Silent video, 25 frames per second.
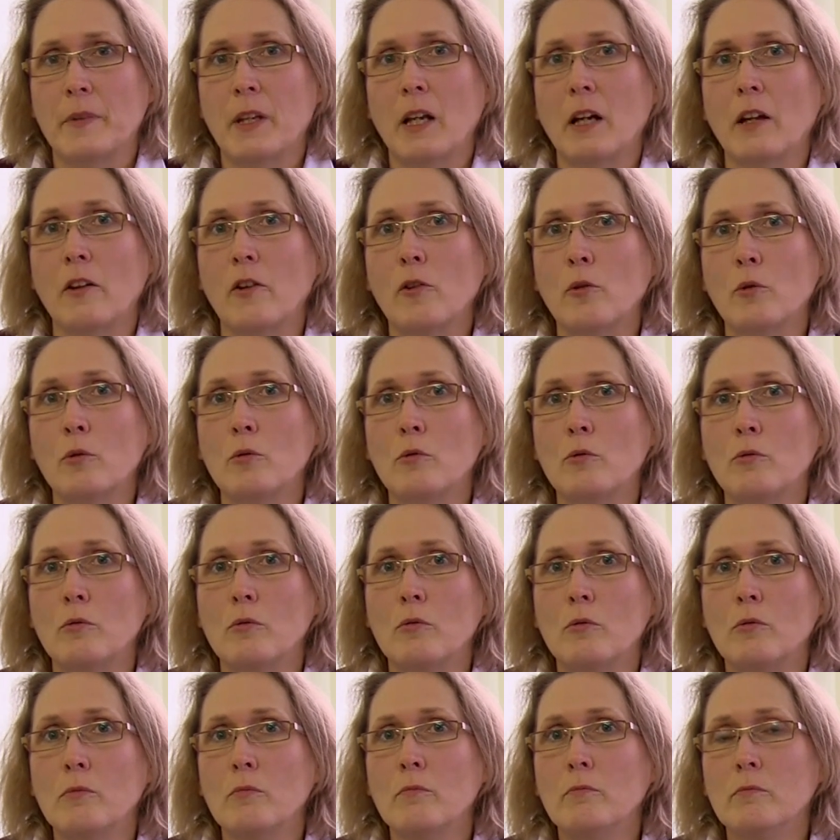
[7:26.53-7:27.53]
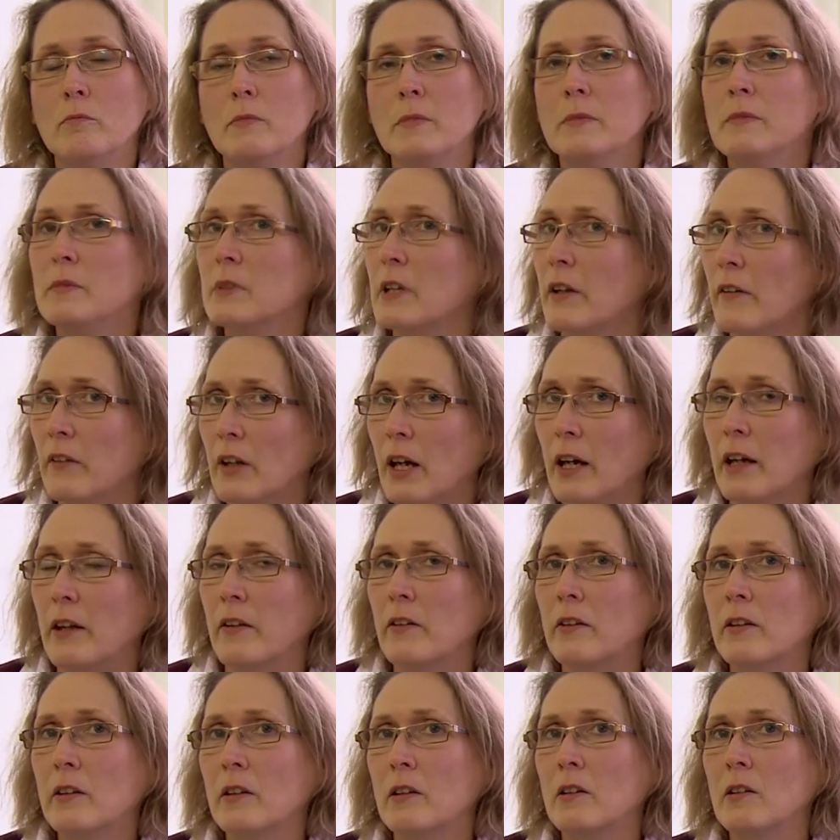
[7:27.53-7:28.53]
Also das
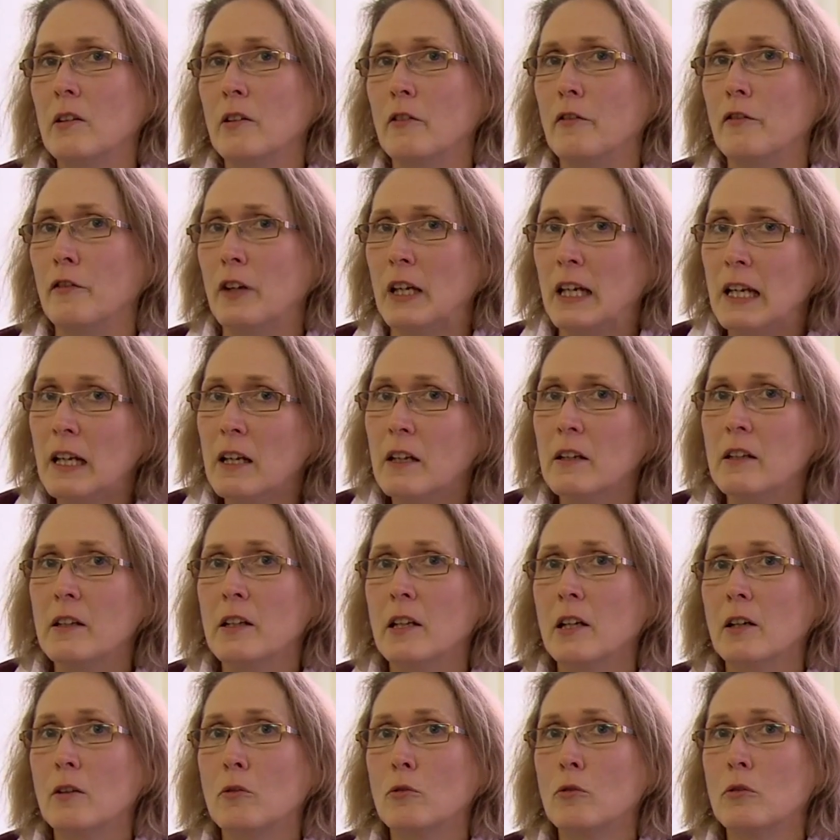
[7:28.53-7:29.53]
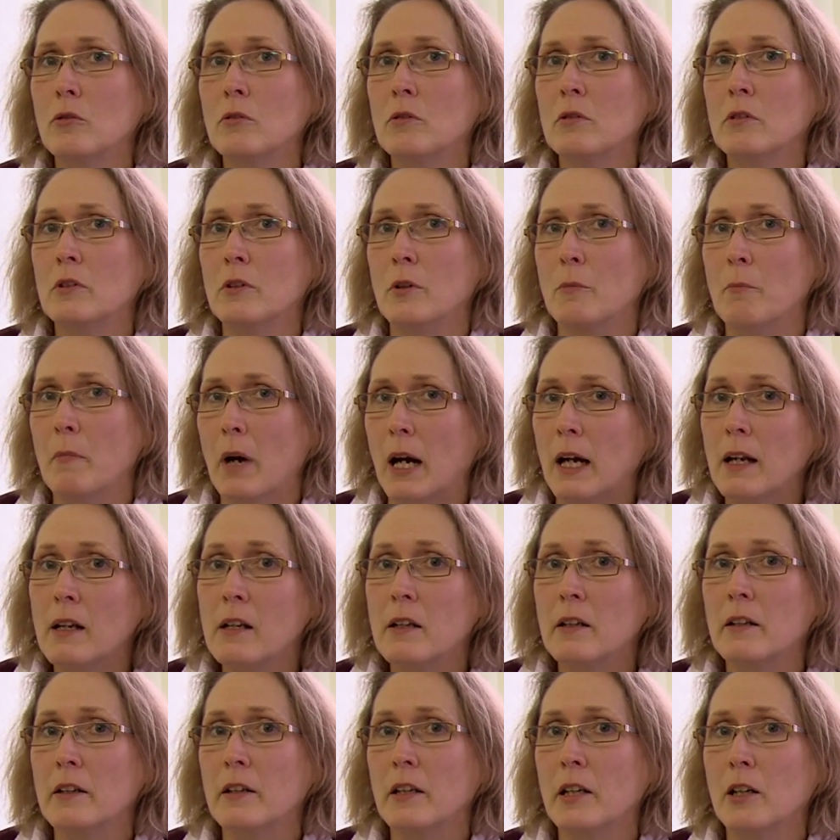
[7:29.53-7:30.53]
heißt, eine Fehlernährung, eine
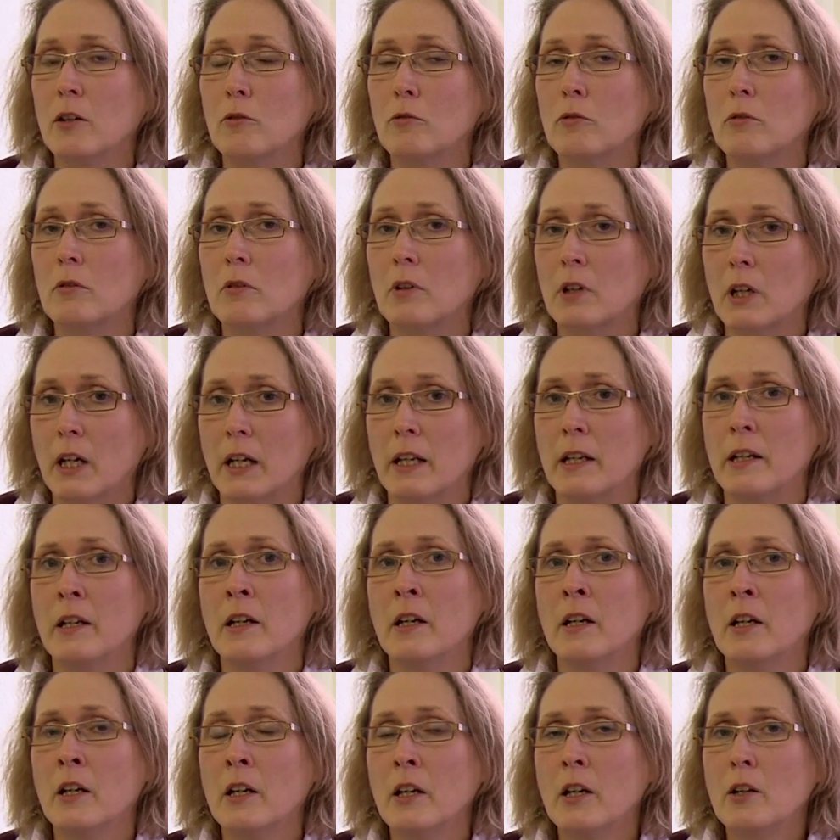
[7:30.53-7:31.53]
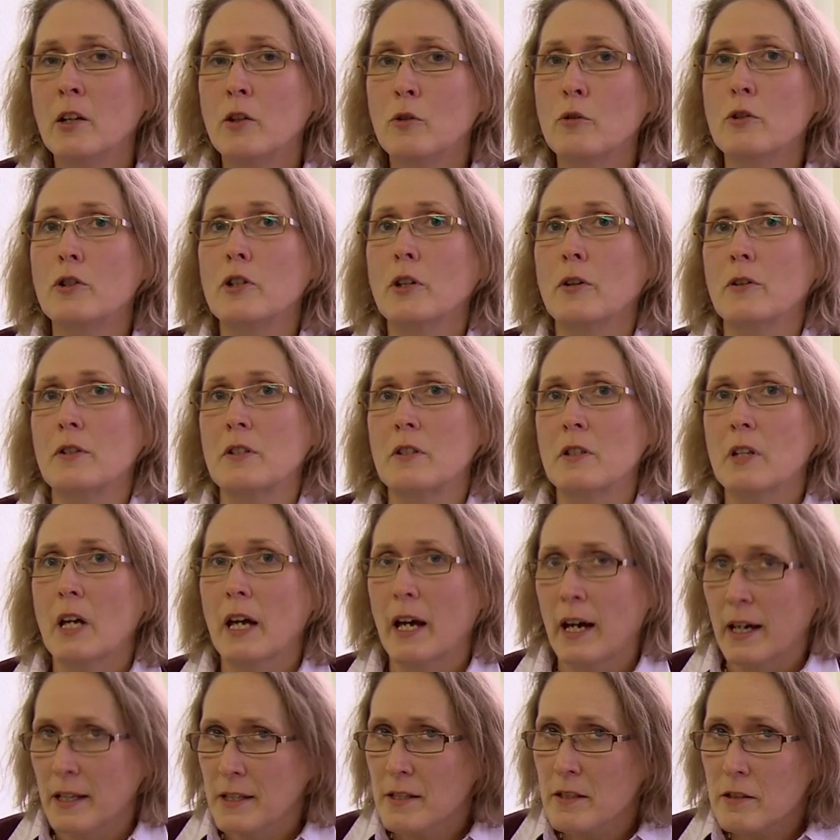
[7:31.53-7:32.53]
Mangelernährung kann durchaus
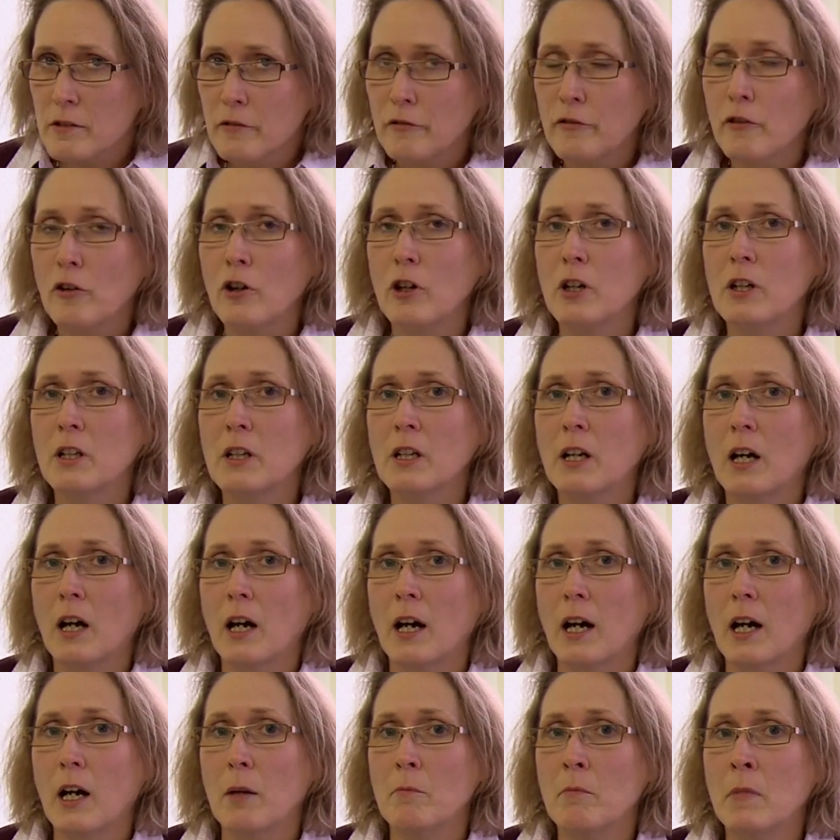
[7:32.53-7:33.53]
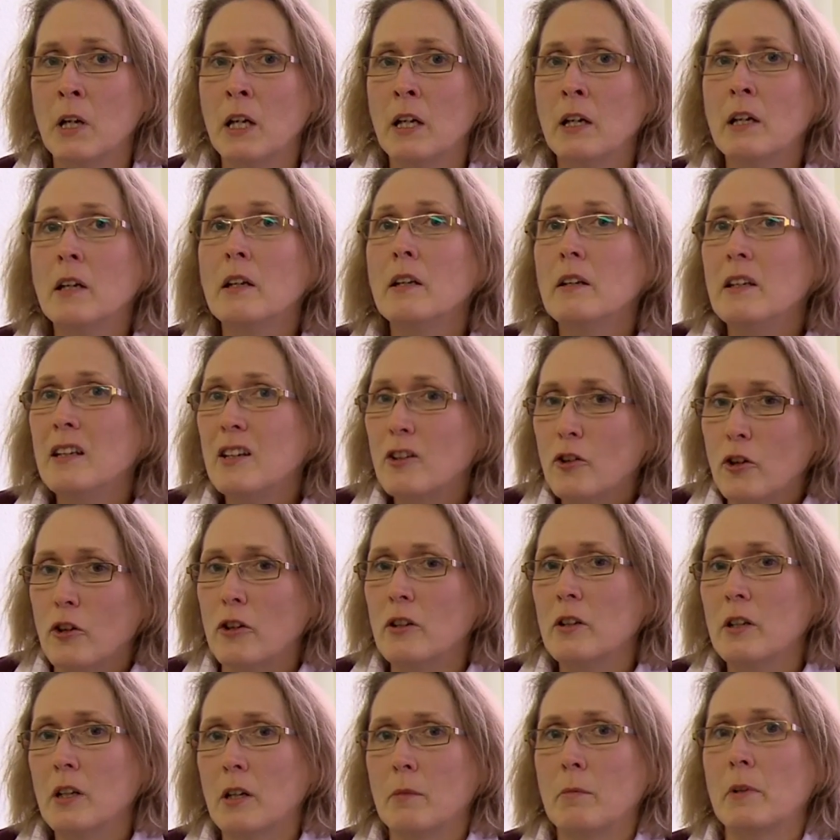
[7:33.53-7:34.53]
ernste Folgen haben, die
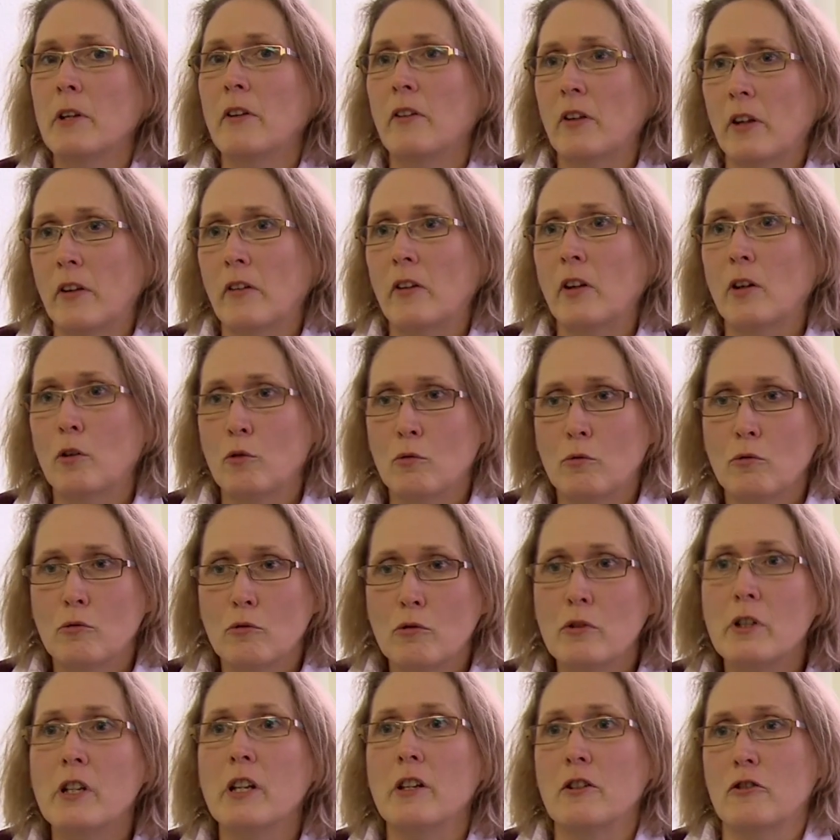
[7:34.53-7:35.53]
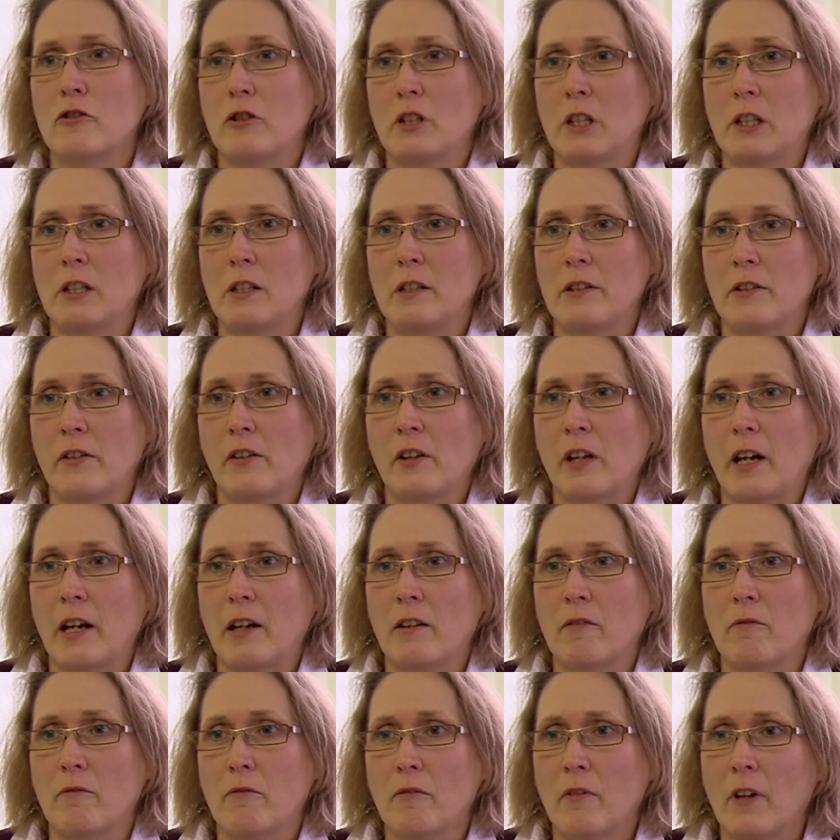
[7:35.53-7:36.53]
können aber sehr, sehr unterschiedlich
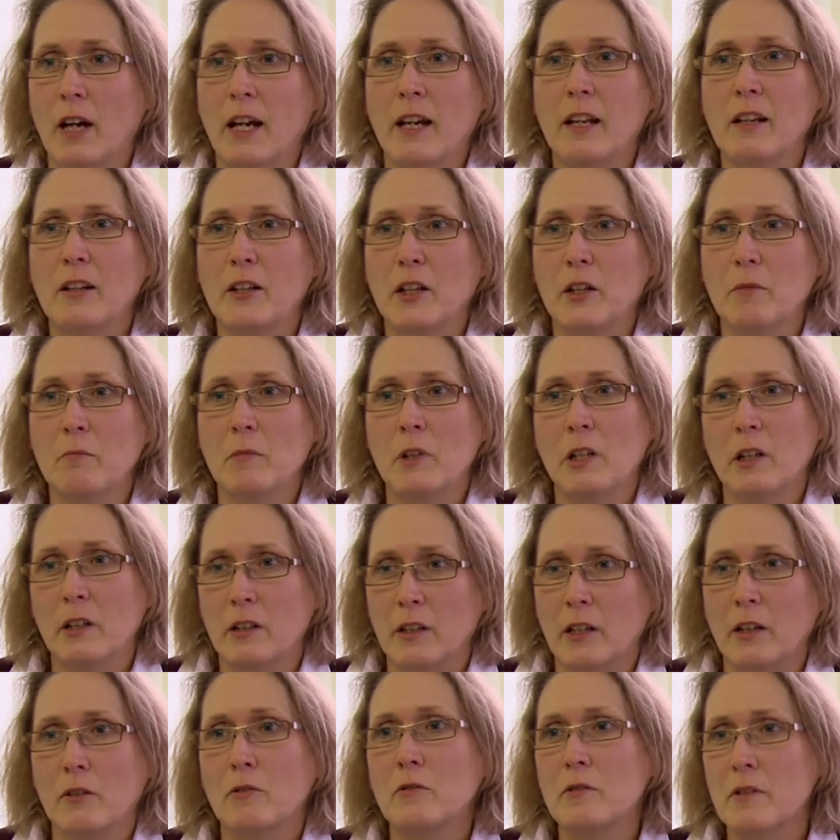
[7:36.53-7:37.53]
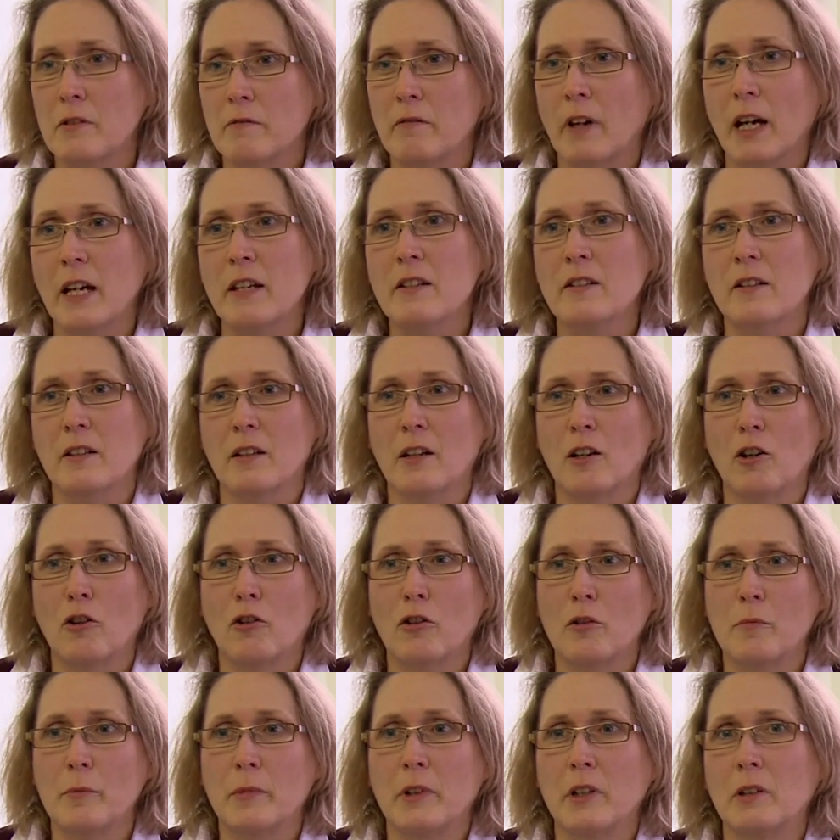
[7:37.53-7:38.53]
sein, weil eben die Ernährungsweise ja
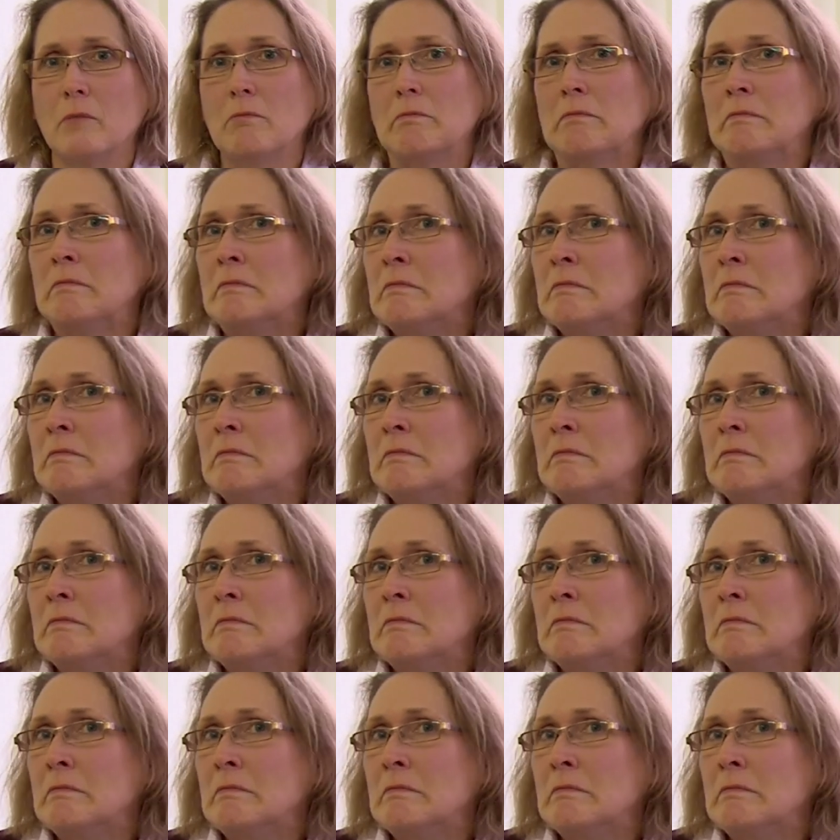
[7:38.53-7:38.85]
auch immer